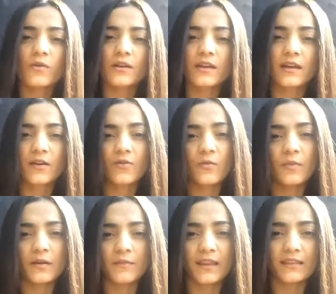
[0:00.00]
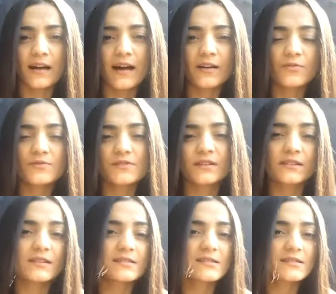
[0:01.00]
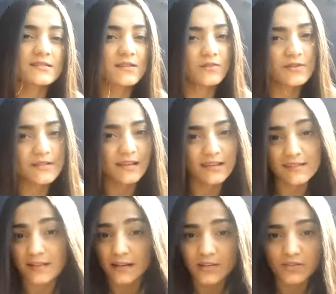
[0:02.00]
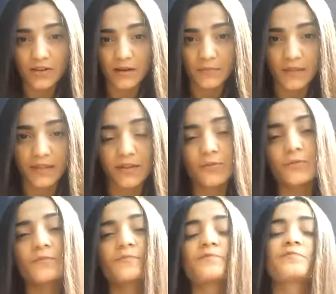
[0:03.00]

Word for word: ou que querem complementar, com certeza esse é um excelente caminho.